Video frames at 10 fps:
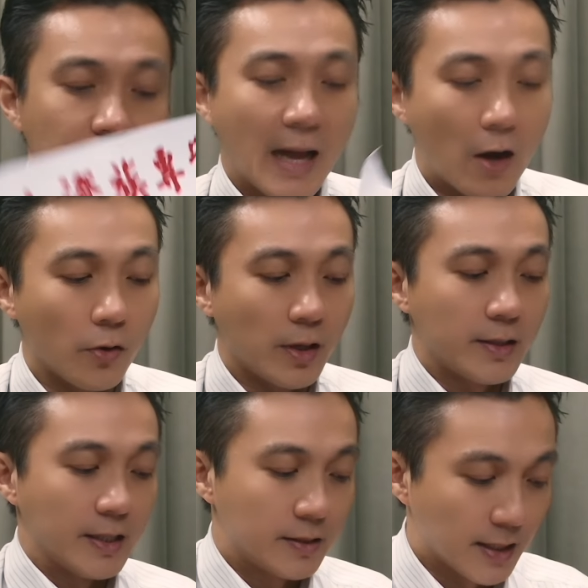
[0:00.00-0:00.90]
然后呢，
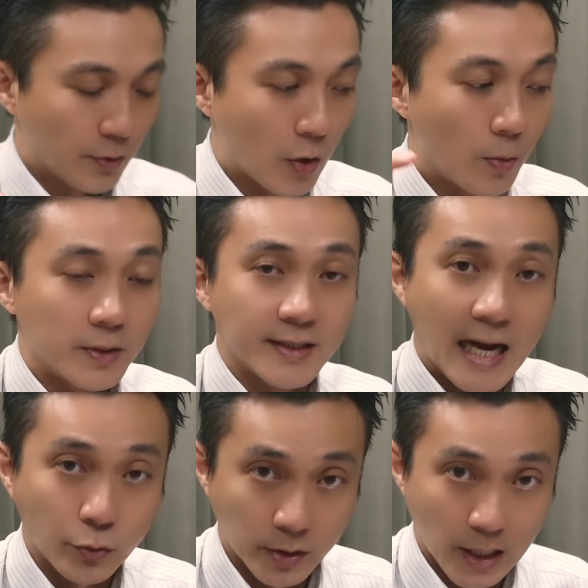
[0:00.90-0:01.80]
你成为我们的
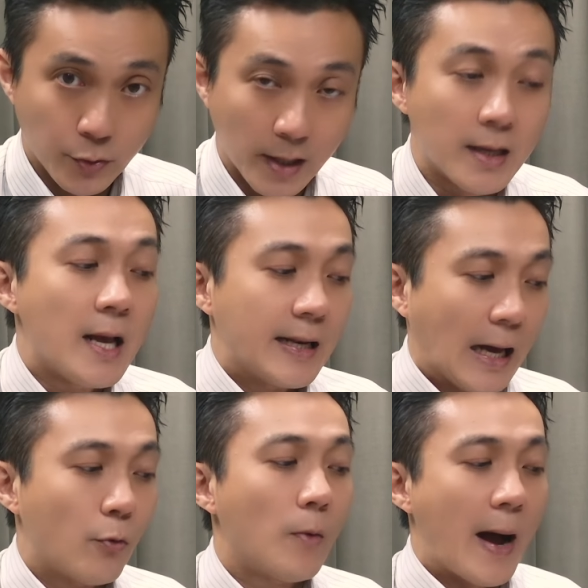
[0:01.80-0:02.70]
家族成员，
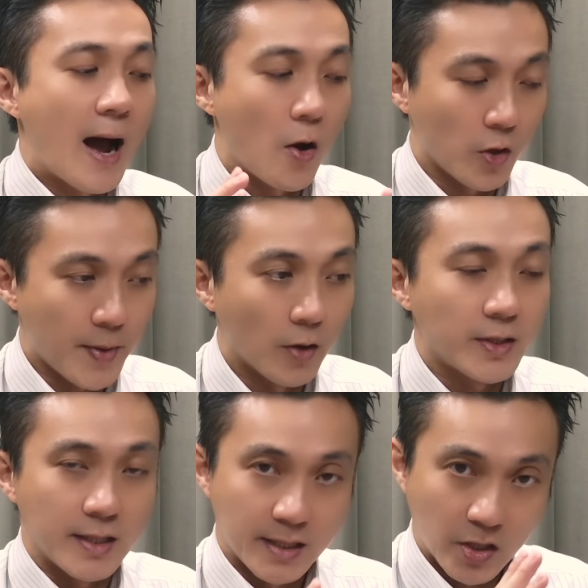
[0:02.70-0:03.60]
然后我把好的标
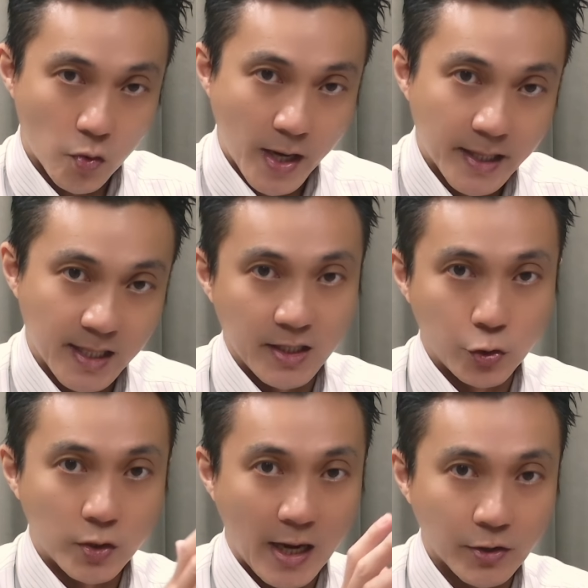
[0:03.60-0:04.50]
的提供给你，你
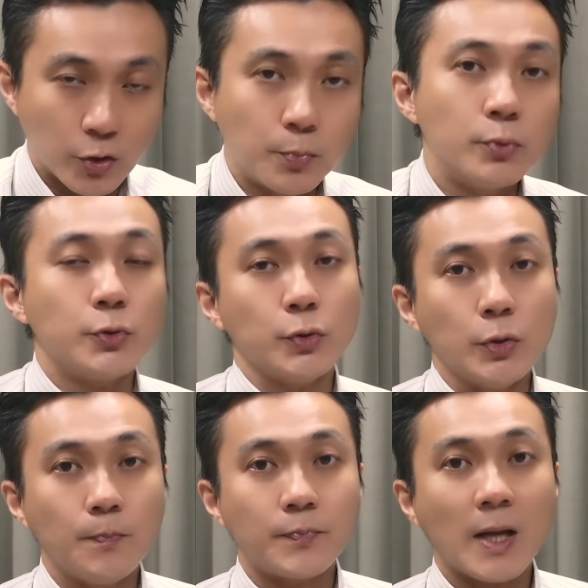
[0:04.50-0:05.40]
去赶快去布
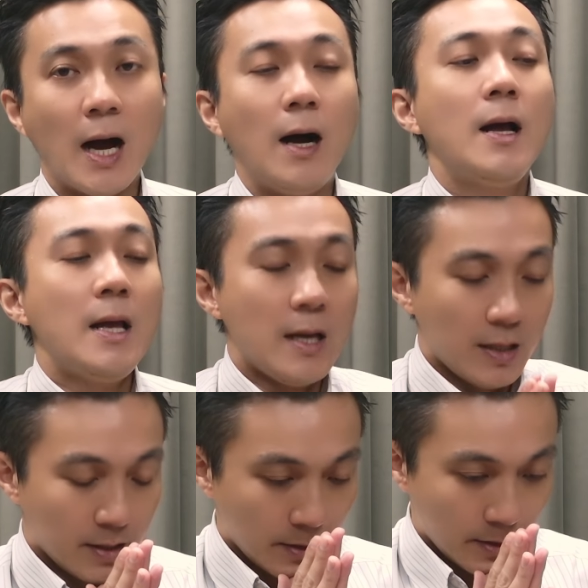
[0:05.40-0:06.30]
局啊！
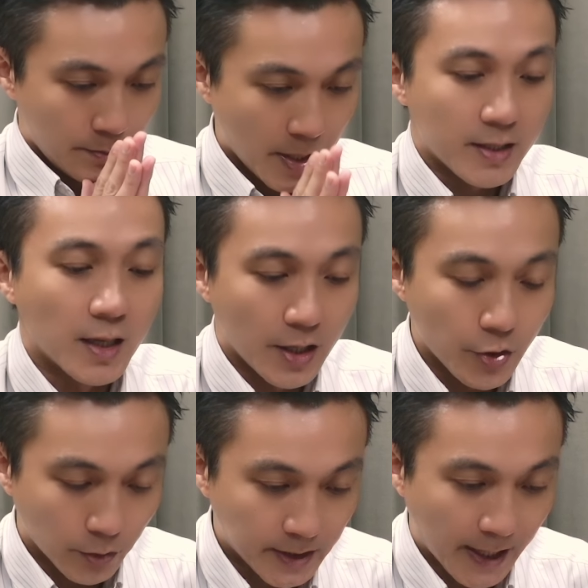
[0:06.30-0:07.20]
名额
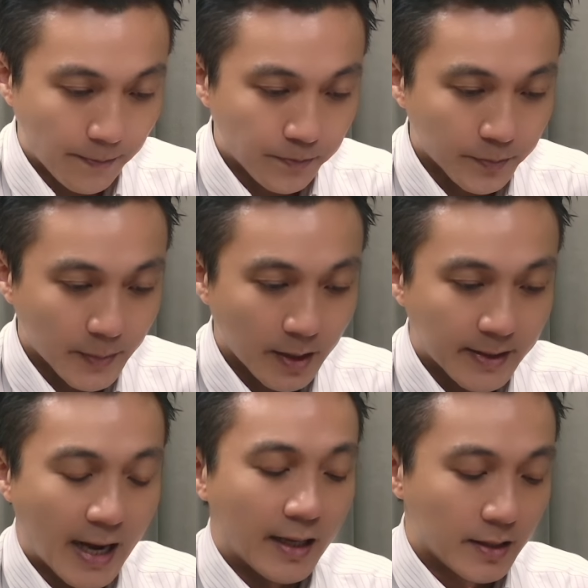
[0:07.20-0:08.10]
有限，
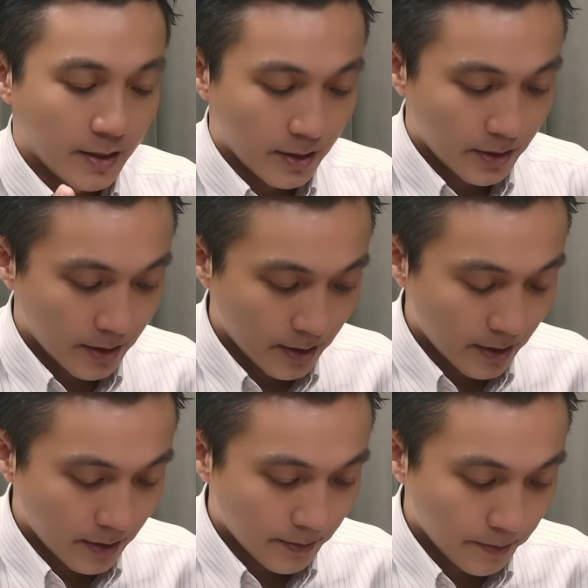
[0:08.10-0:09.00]
那
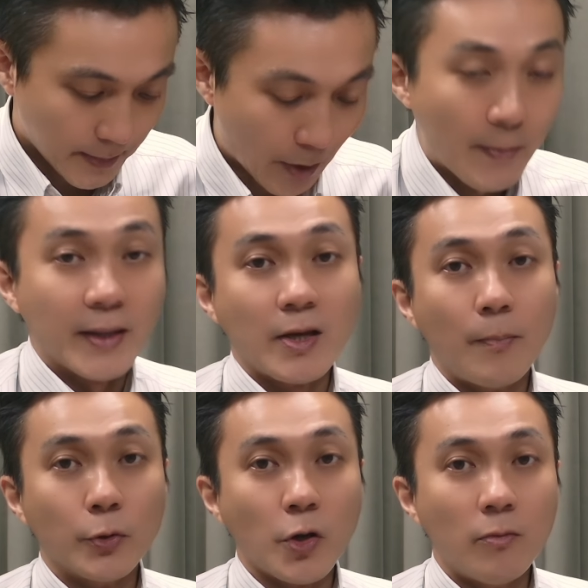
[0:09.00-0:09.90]
赶快把电话
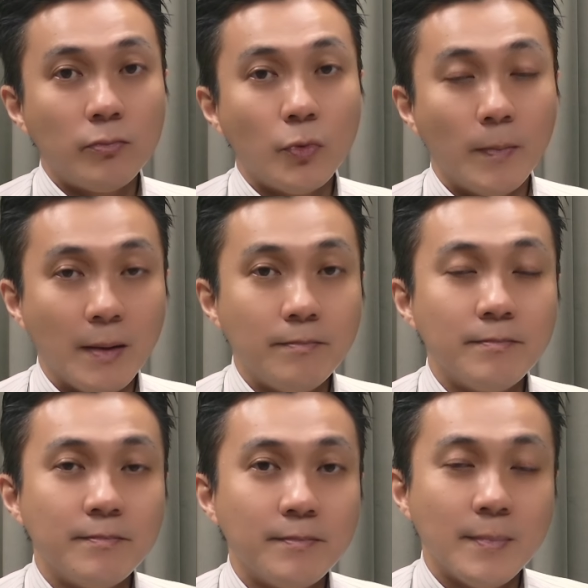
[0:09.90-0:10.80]
拨通，我们
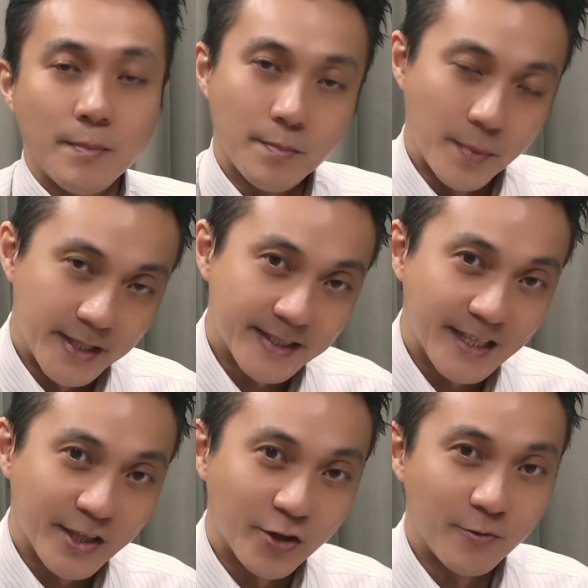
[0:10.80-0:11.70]
明天
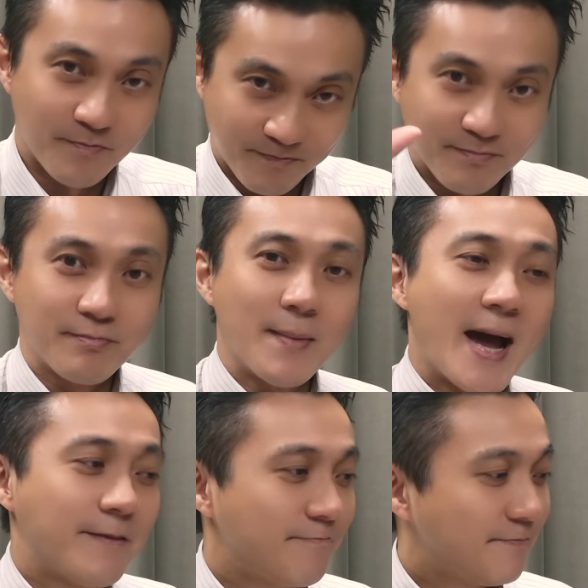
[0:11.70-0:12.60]
再见喽，拜拜。